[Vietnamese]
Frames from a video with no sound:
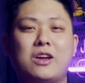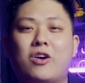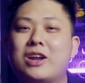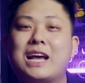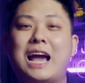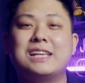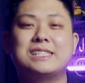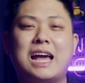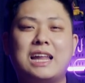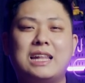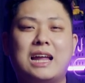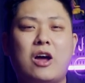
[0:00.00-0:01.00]
họ đã khai
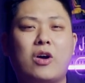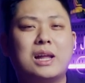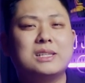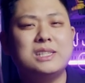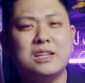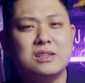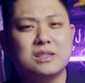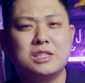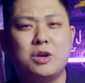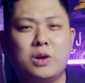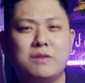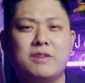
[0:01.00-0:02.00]
gian là họ đã giết được
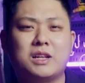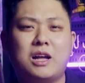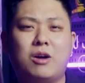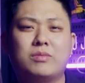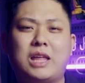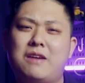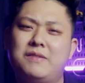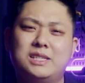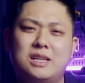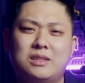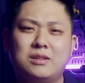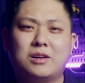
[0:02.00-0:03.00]
nhiều lính Việt Cộng thay vì
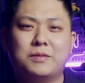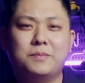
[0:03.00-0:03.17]
dân thường.